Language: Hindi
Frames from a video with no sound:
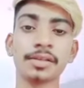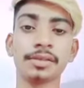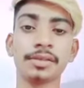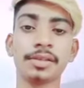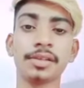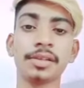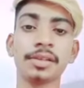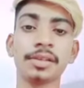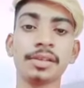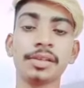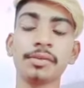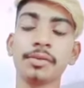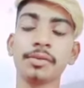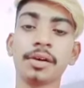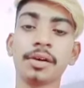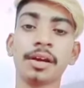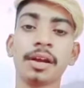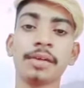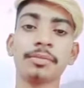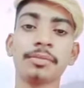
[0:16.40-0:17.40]
ज़िंदगी को
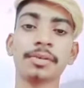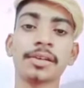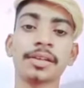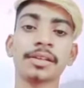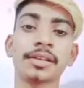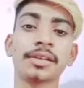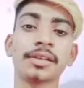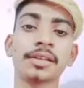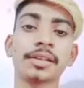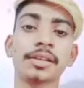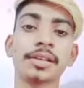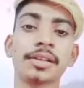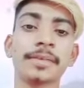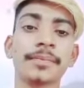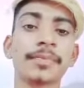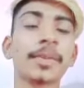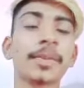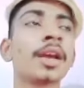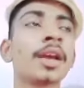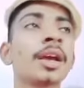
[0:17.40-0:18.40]
ख़राब कर देते
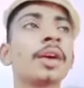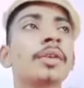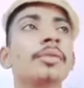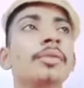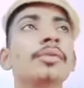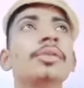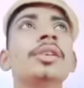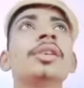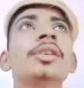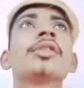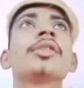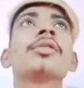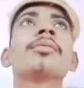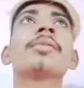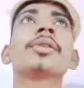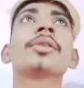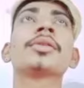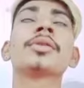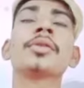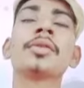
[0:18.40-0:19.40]
हैं उन्हीं के
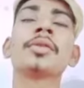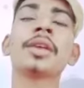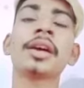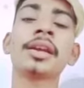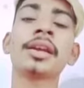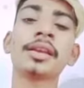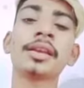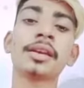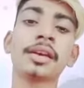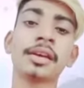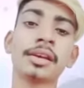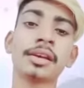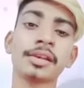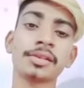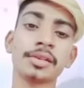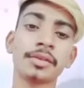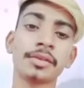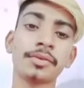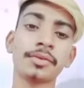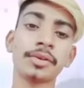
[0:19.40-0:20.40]
ऊपर दो लाइनें कहना
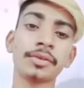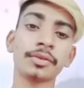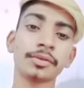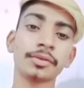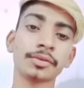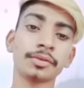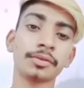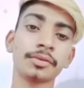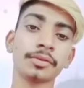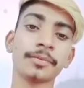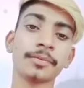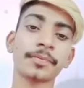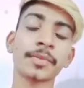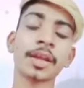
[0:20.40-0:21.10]
चाहूँगा दोस्तों